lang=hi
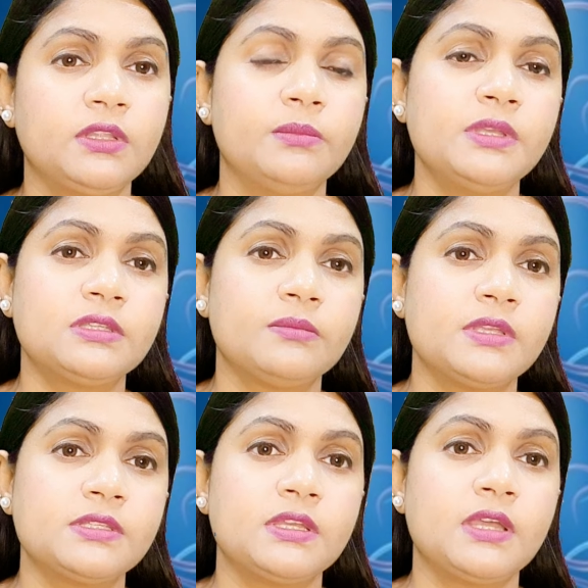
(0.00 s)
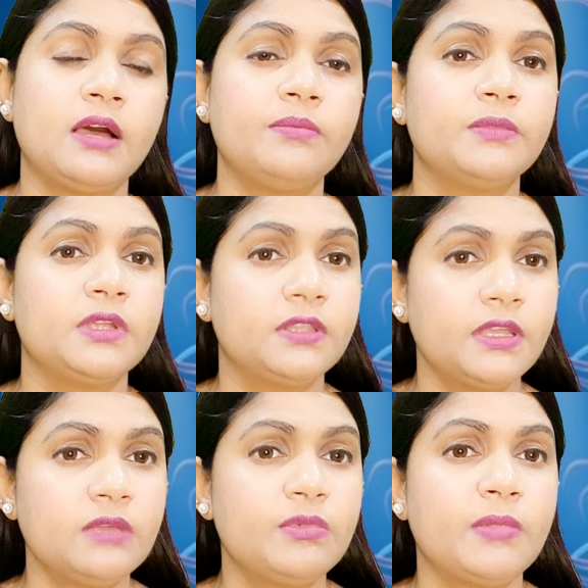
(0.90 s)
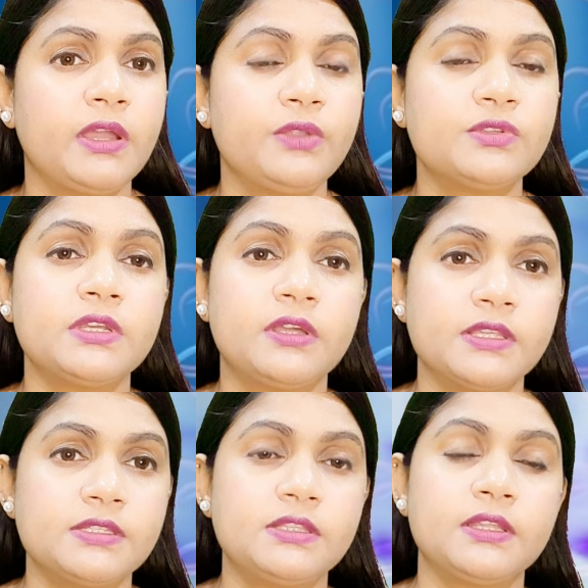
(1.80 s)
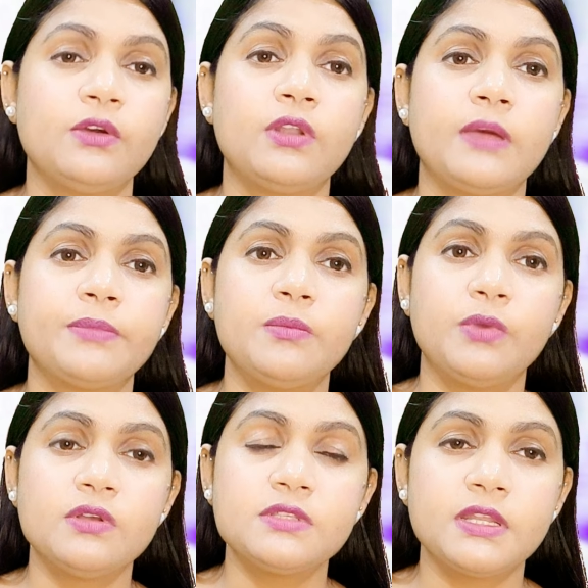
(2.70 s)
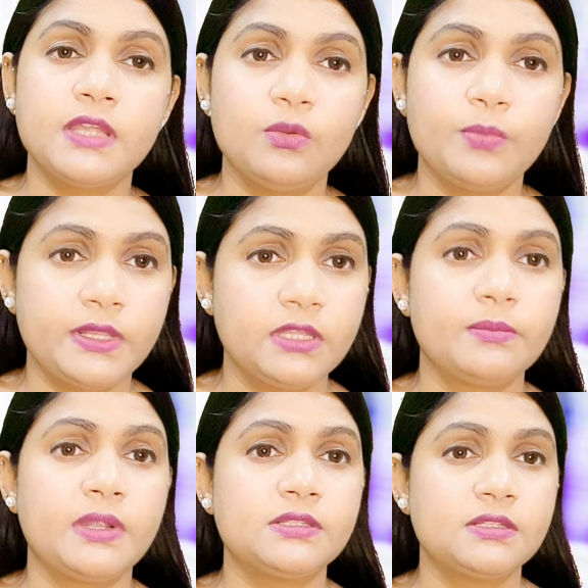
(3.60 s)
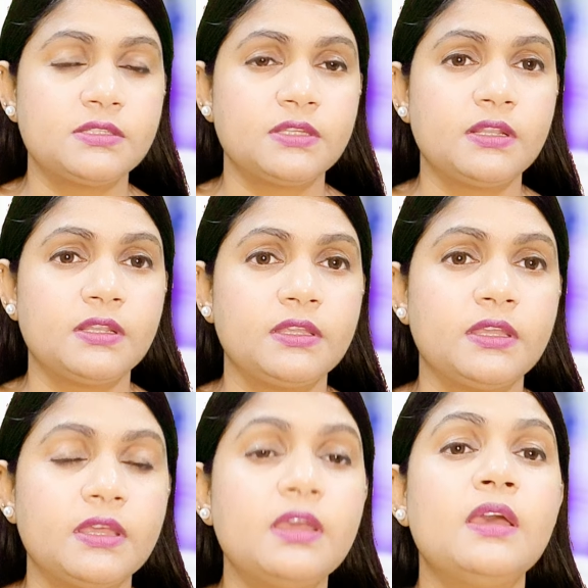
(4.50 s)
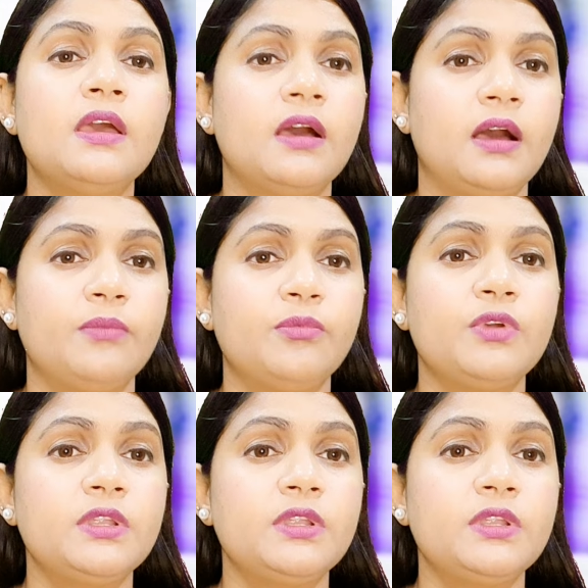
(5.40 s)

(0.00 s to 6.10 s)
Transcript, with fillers: लंबे समय से आप हृदय की बीमारियों से ग्रसित हैं और आपकी बहुत सारी एलोपैथिक मेडिसिन चल रही हैं आपको